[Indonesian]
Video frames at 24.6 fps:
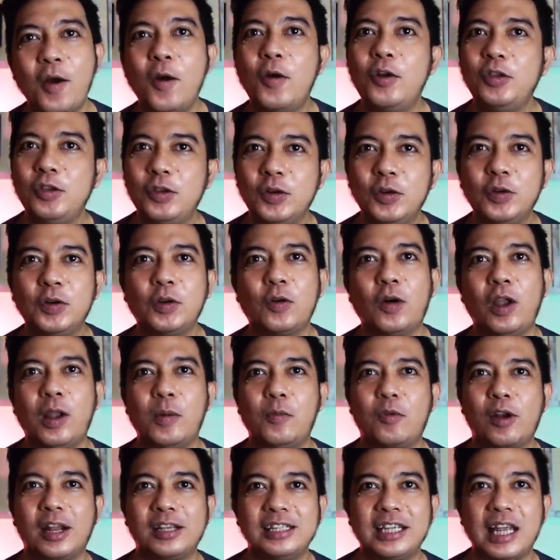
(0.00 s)
Onyo
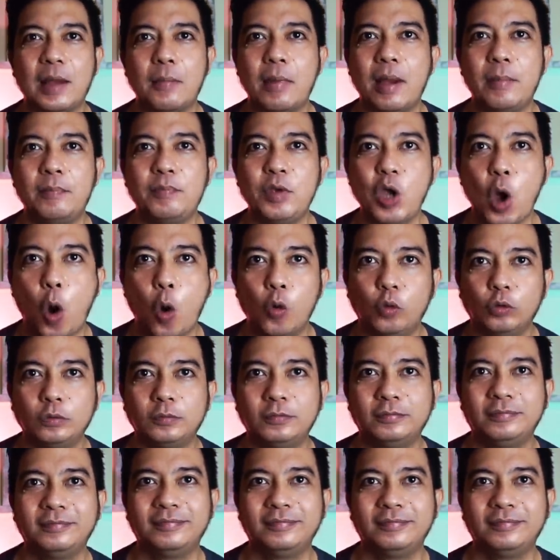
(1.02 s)
kolaborasi sama Biot